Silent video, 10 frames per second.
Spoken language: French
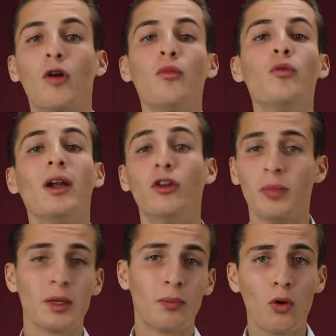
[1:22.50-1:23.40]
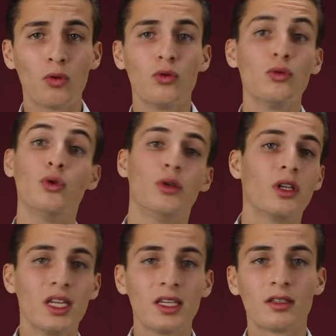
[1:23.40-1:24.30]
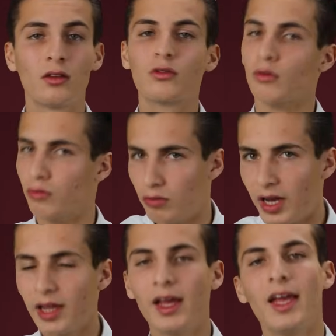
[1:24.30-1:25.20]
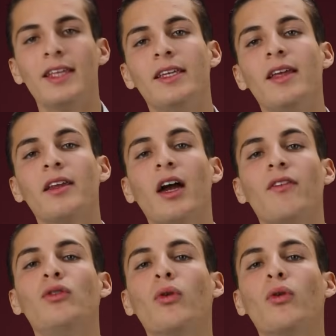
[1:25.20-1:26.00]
comme une balle de ping-pong ou de tennis, ce que vous voulez, ces dernières va